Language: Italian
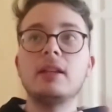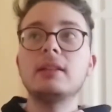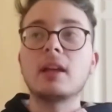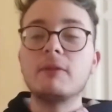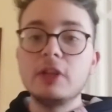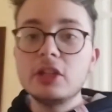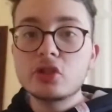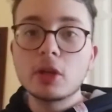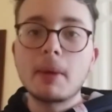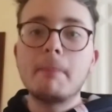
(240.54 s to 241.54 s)
L'Inter
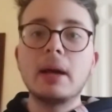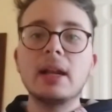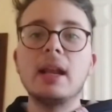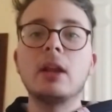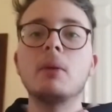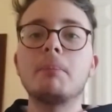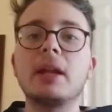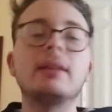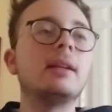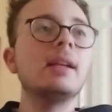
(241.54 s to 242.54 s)
vince, ma Barella non
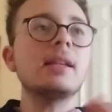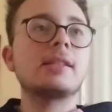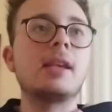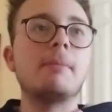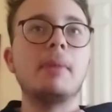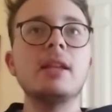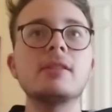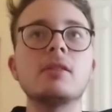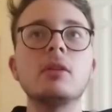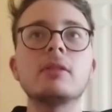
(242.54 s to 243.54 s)
prende né
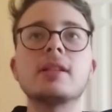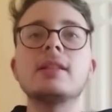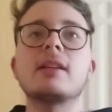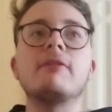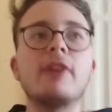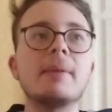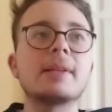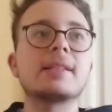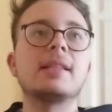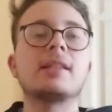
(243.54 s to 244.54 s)
6,5, senza
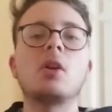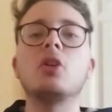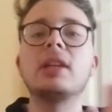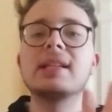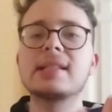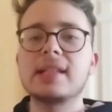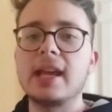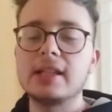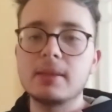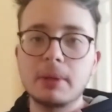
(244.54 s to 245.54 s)
infamia e senza lode
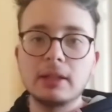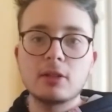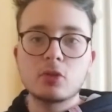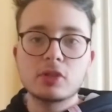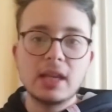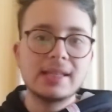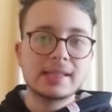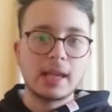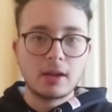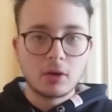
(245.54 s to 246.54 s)
6. Si prende il suo 6
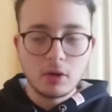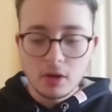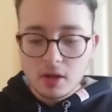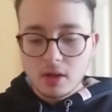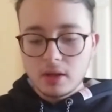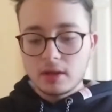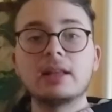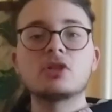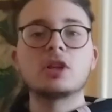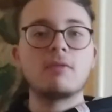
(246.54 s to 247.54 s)
secco, ma
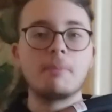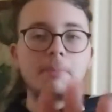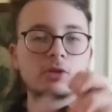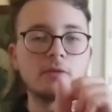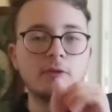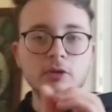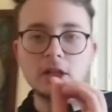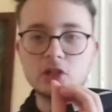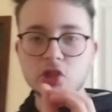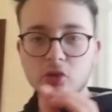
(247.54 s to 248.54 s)
adesso arriva il pezzo
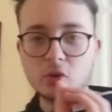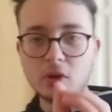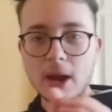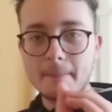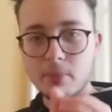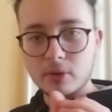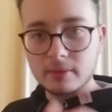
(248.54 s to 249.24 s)
forte del centrocampo.